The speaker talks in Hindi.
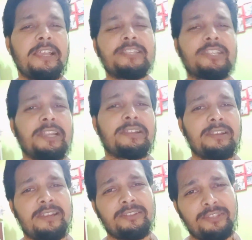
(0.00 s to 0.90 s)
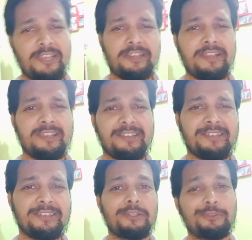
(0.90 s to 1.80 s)
इसका ट्रेलर देखने के
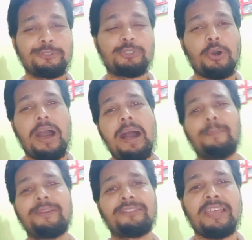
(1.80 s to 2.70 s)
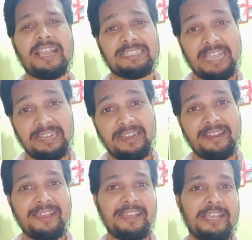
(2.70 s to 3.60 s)
लिए दोस्तों आप कितने
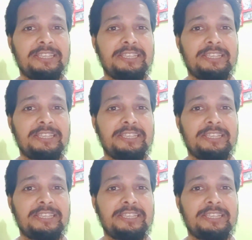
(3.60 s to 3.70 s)
एक्साइटेड हैं